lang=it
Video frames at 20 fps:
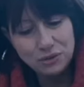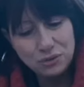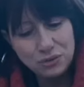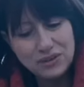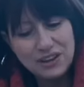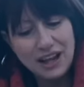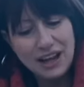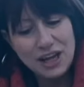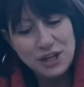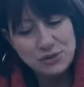
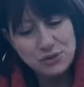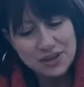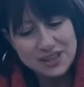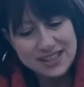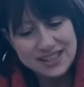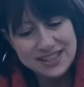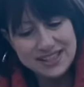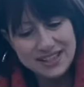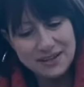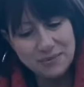Tutta la sua
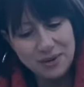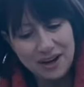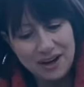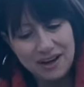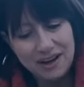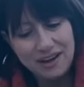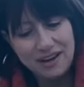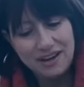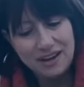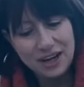stima,
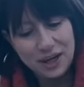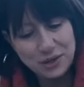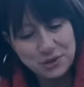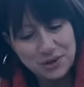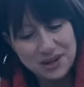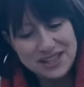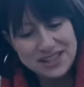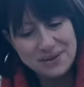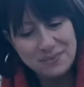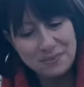la
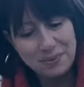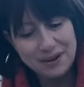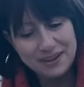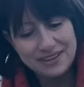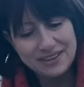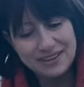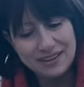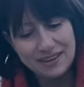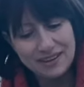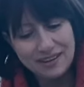sua
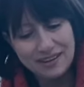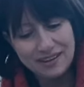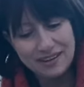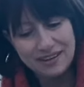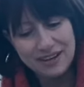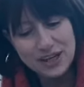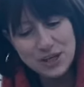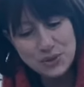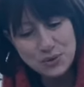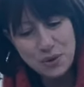simpatia,
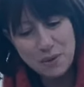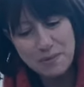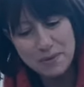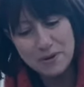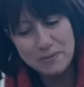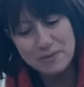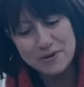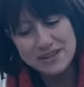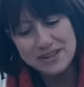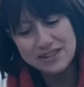le sue
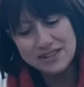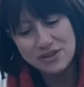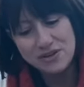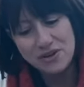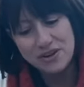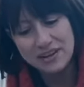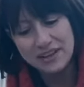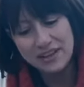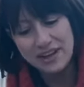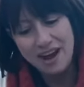
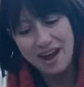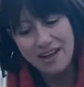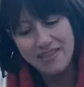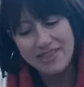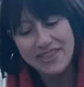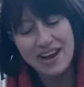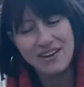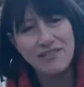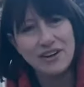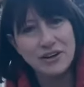propensioni
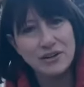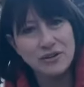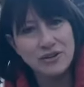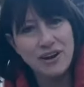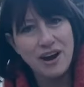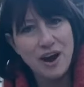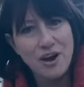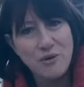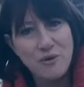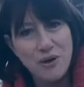
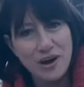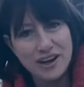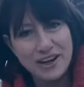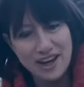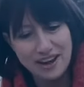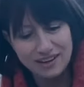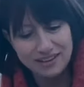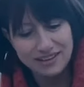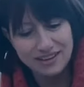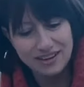andavano ai
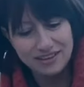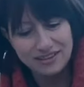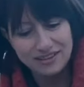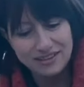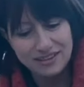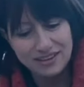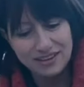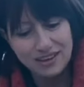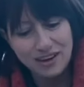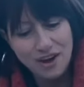cuori
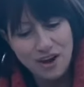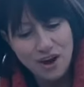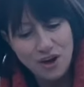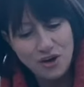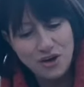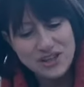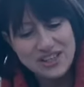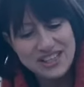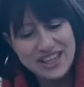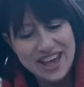ardenti,
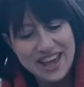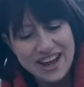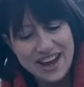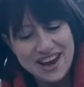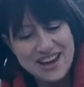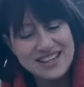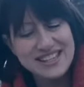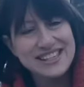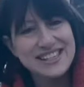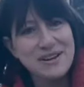così
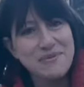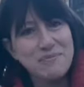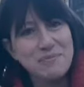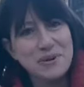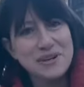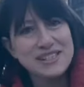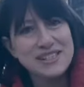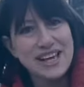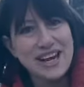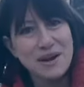era e
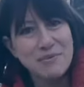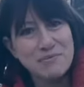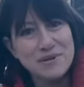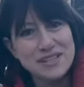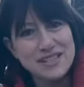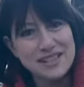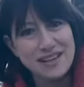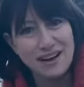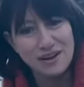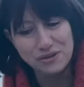sempre
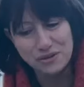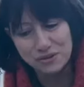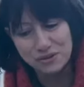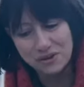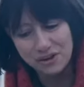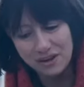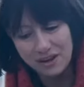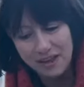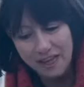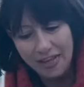sarebbe
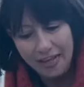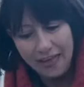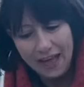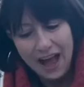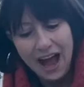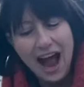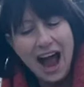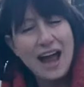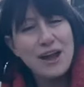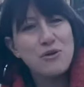stato.
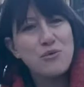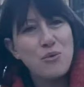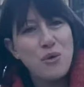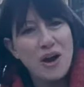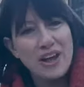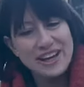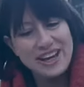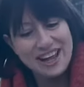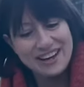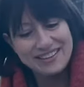Ai
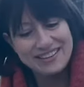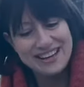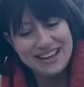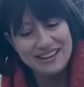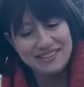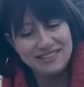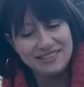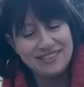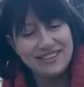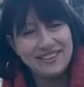cuori
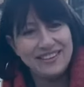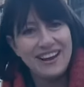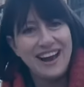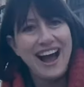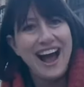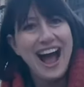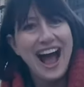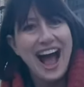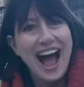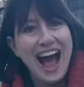ardenti,
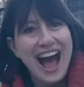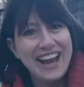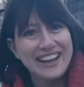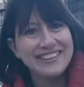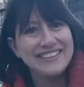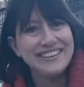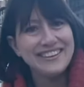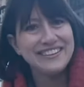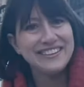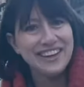
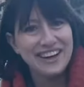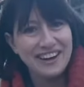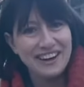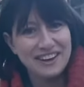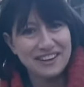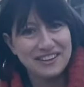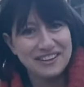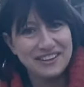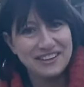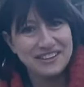Ardent
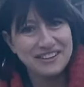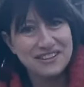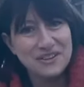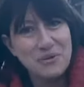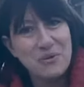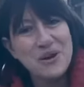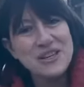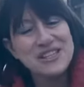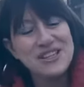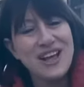
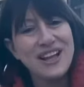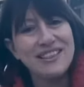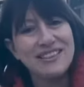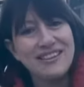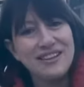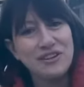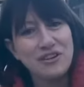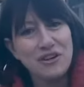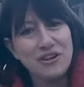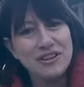Hearted, questo è il
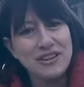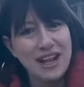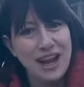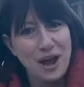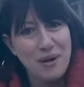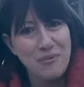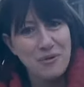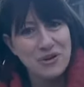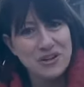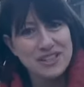titolo
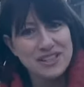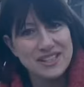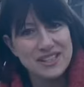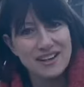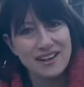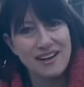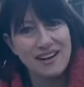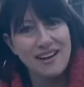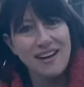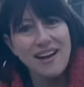della
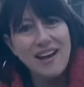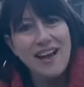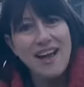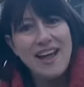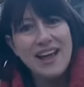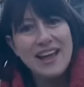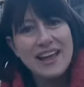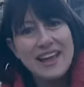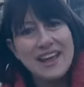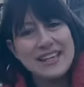mostra
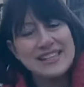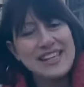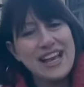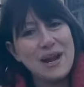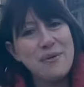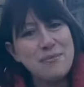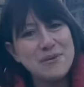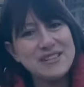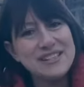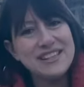che
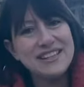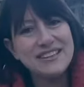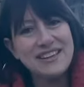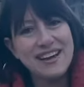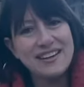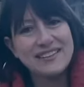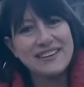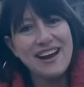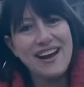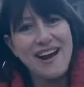sarà
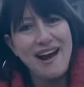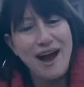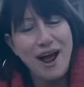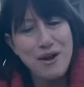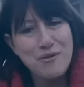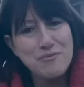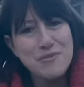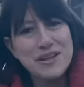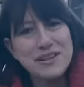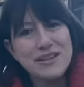presentata
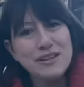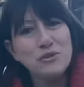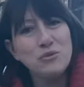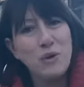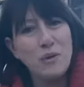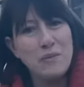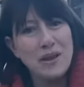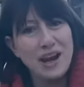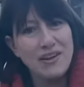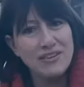al Meeting
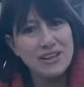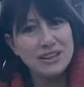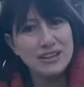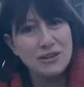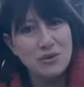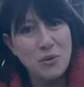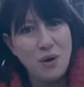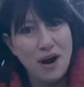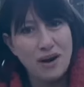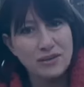
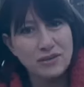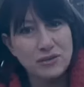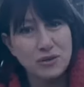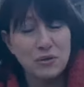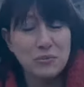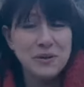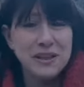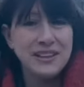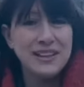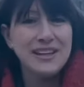
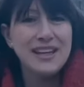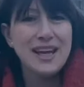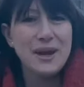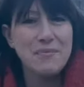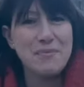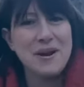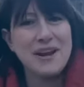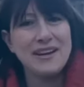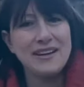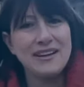2024, meeting
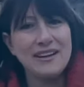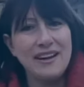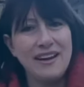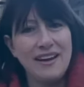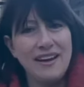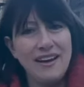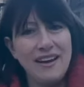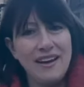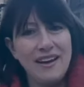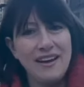che
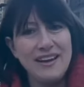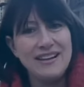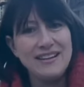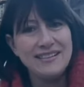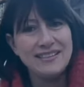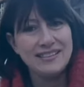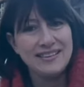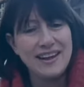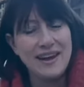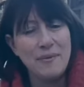prende
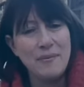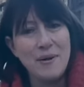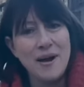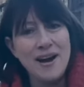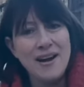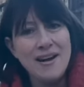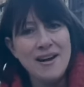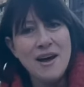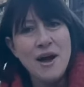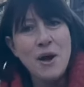il
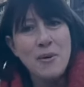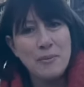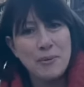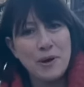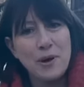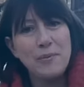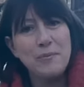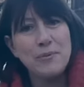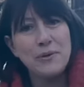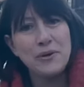tema
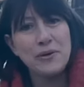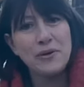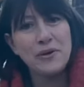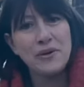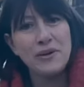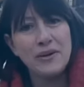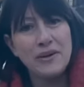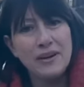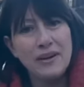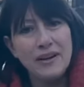
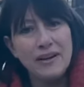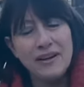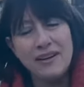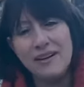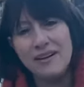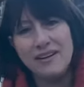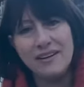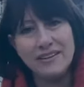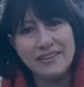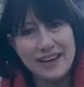proprio
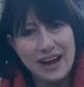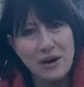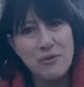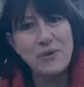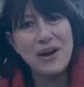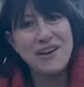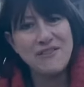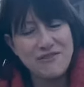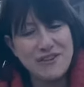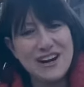eh, da
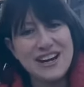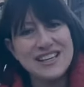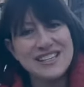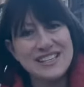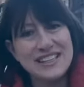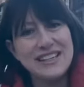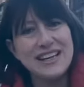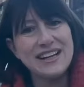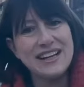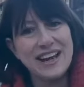una
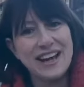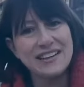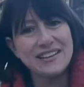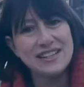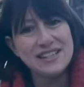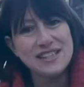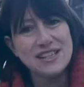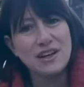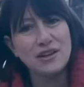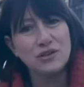frase del
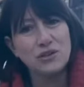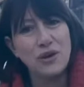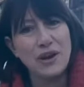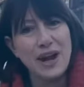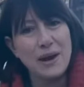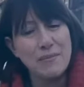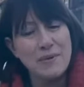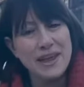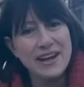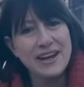grande
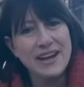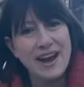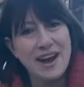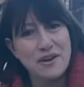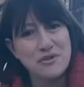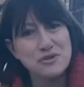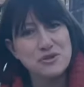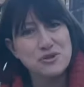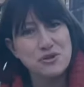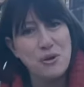scrittore
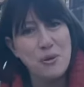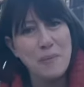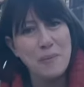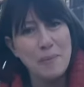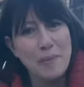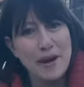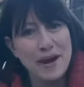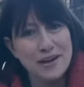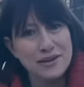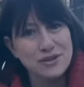americano
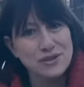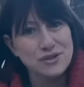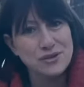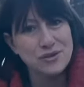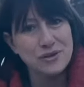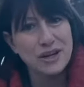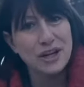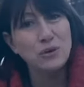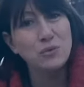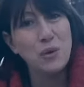
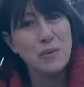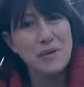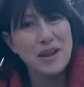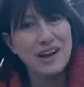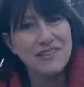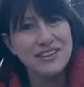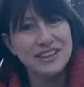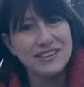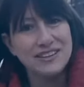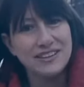scomparso nel
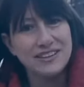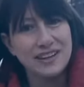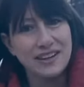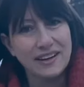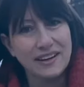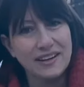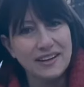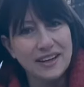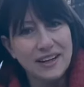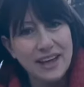
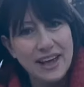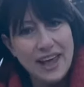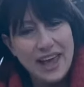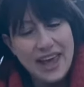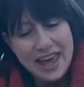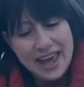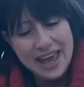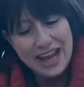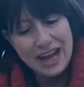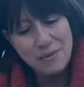2023
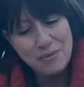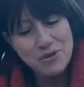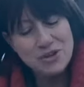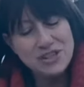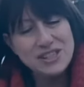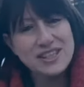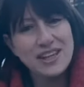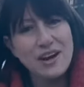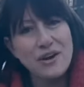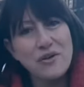e la
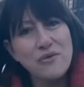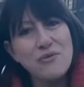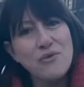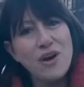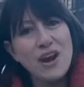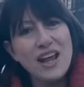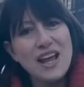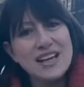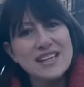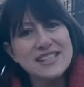mostra non
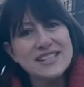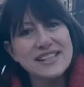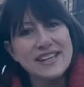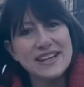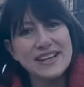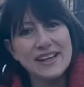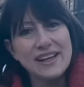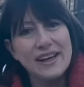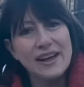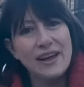vuole
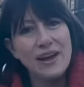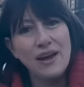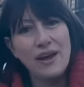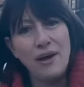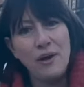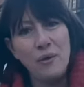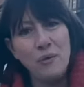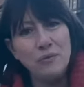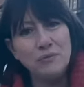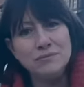
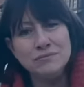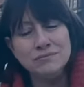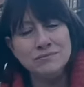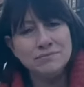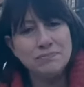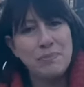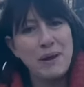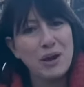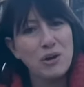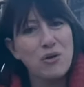essere
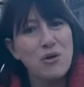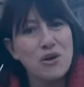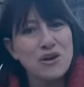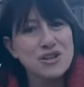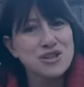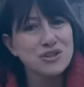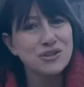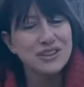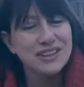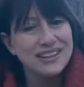un
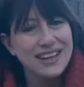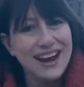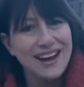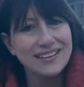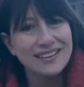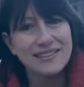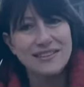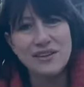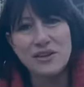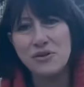percorso
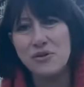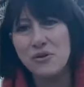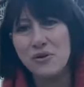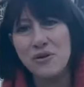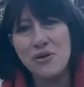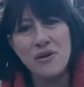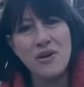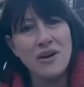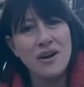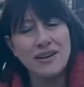
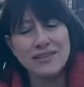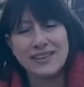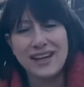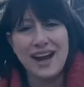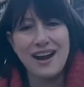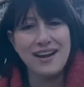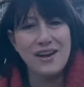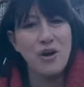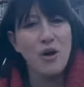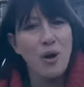didattico
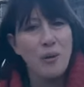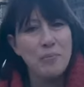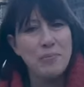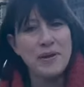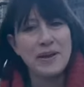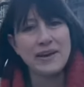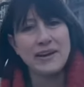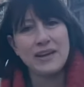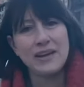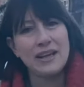tra le
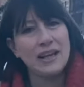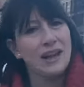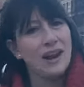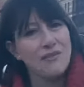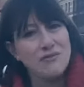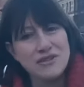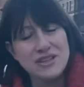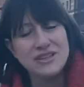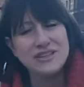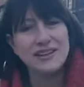opere,
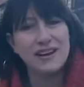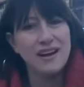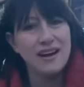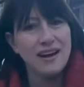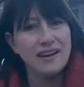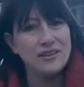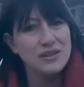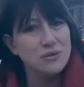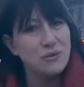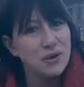la
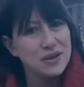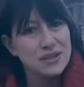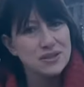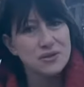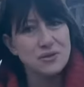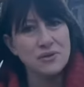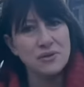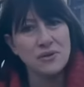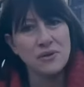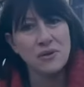vita di
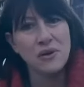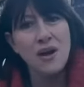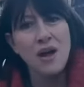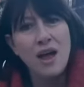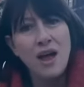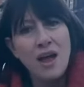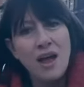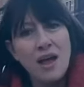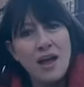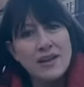questo
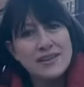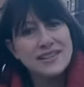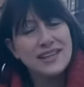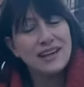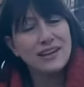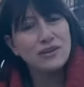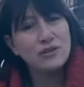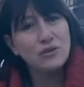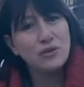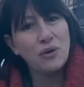
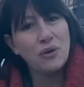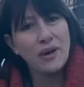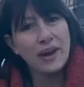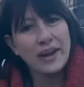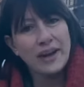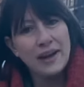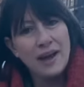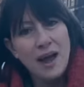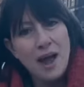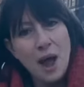
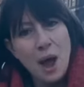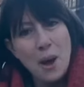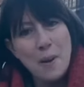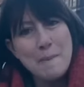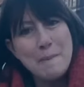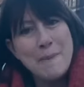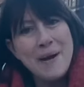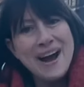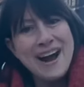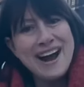scrittore,
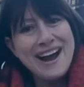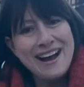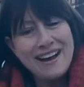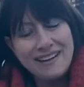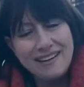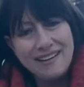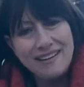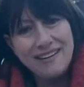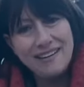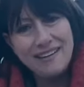
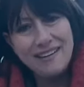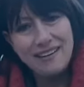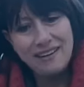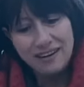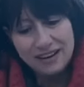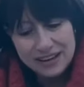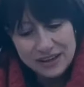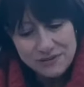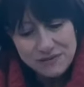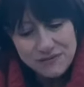ma
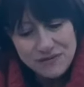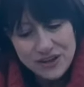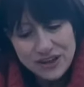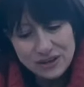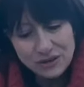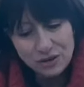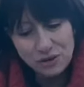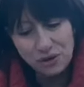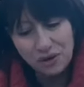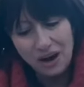eh,
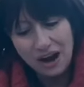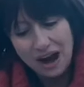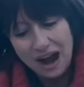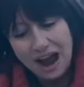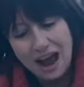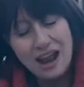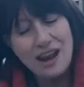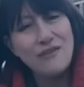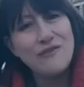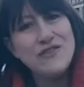l'invito
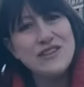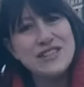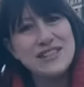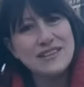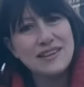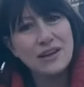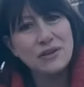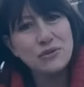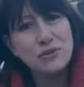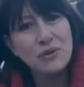al
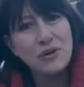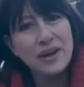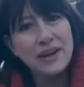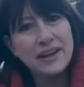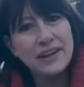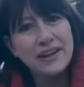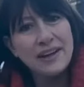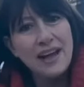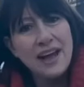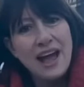
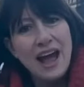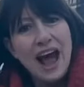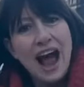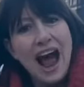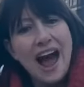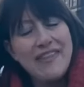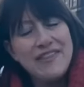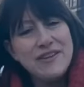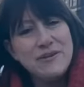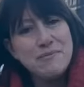visitatore
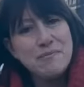ad